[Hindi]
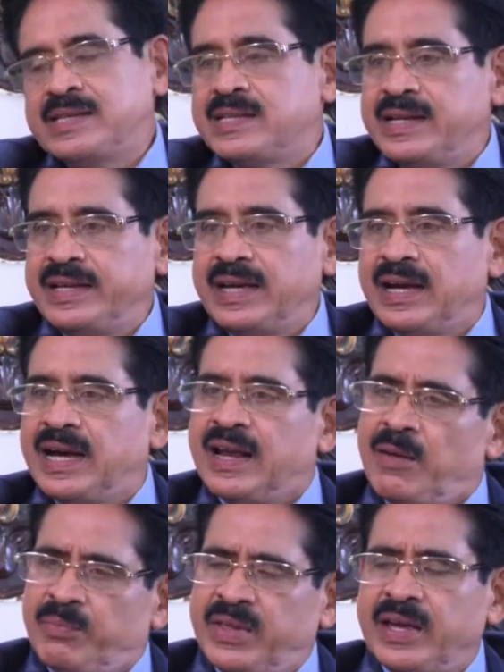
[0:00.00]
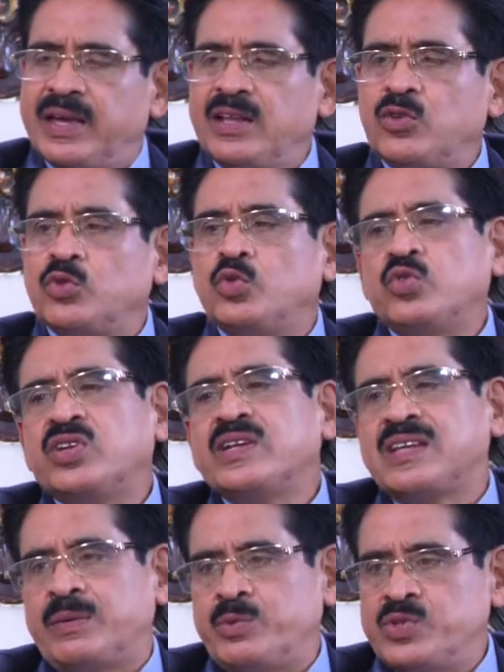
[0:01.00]
इसलिए अगर हम देखें तो दूसरे
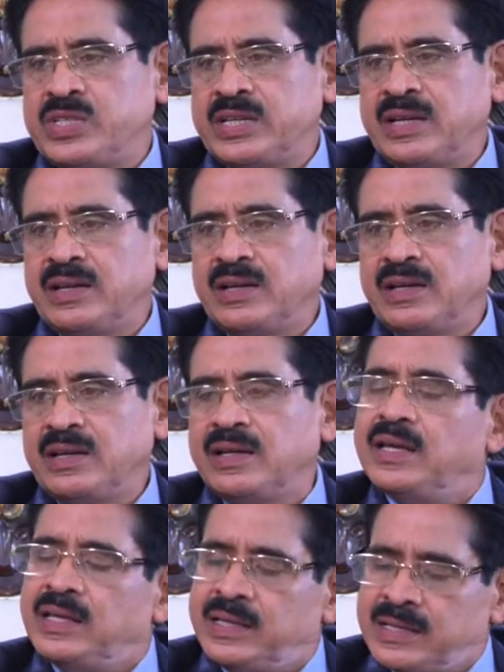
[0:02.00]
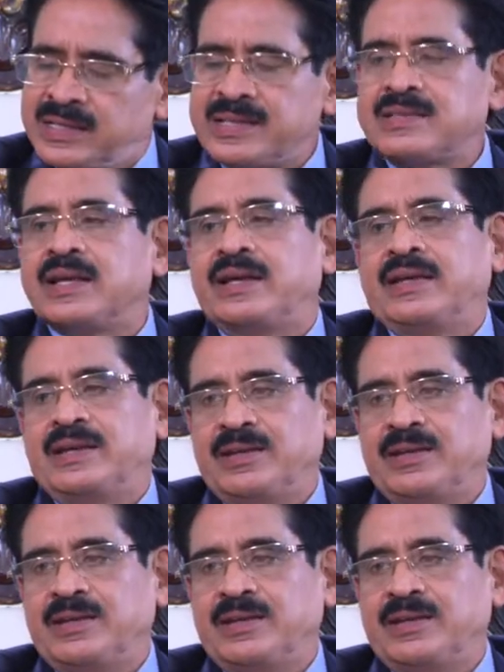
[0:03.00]
साबुन से ये सस्ता है